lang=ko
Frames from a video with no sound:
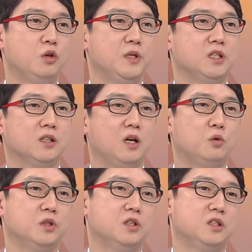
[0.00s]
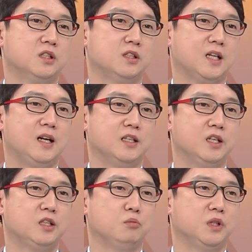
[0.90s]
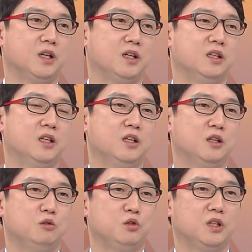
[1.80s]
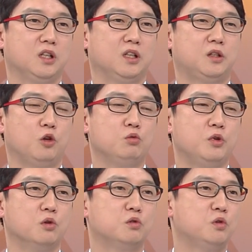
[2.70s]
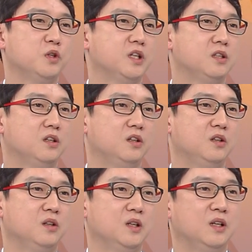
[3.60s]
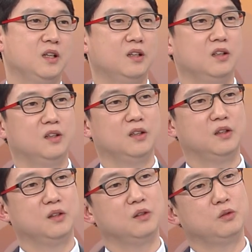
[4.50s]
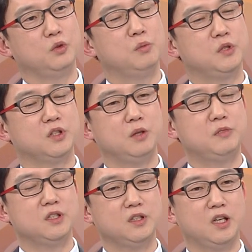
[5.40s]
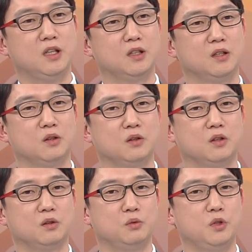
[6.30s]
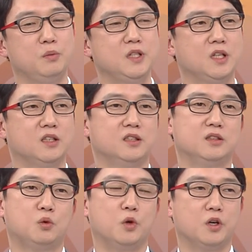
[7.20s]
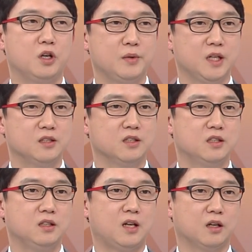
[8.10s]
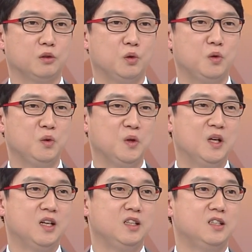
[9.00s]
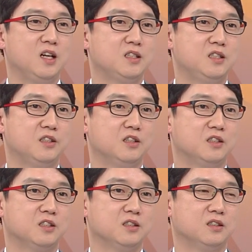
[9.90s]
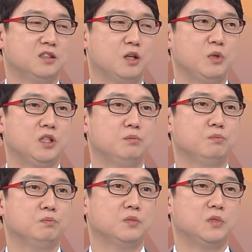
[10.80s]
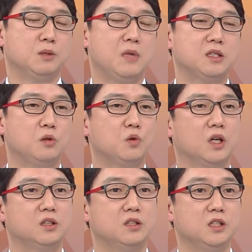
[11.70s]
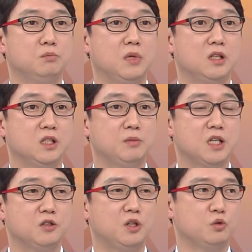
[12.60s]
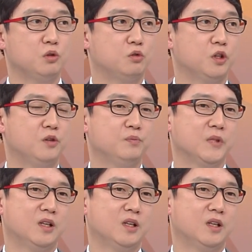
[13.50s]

위험 인자를 갖고 있는지를 잘 아셔야 됩니다. 음. 우리가 대규모 연구로 인해서 어, 위험성이 입증된 위험 인자는 고혈압이라든지 당뇨, 이상지질혈증, 그다음에 심, 심방세동과 같은 심방, 심장 질환도 있고요.